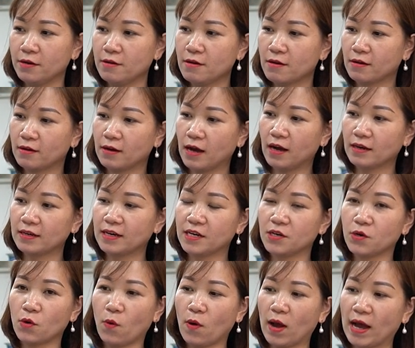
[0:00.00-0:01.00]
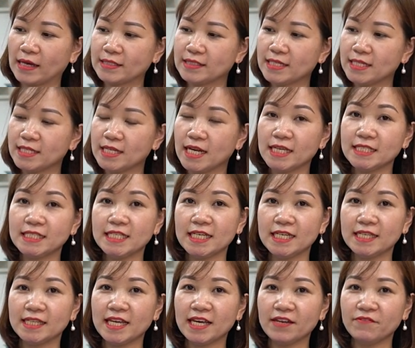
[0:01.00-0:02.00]
được ờ, cẩn họa rất ờ,
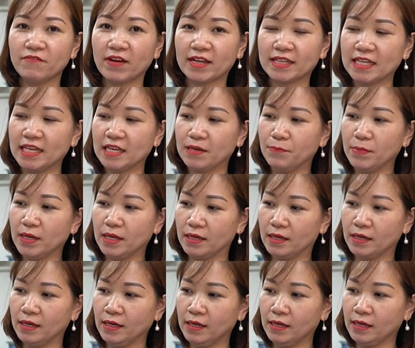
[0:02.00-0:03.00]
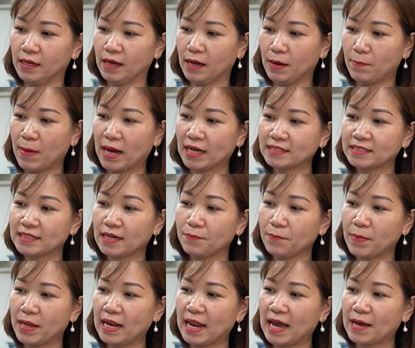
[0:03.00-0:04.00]
chi tiết và tỉ mỉ ờ, mang
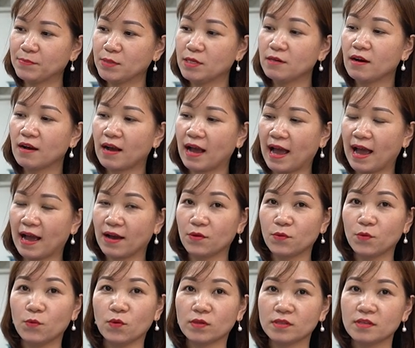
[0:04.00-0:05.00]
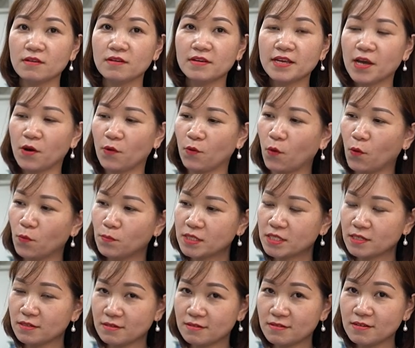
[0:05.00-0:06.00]
sắc men lam thượng hạng của thương hiệu gốm
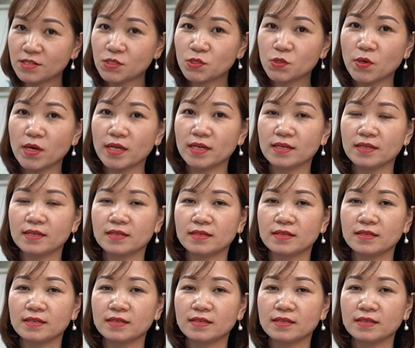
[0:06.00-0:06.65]
sứ Cương Duyên.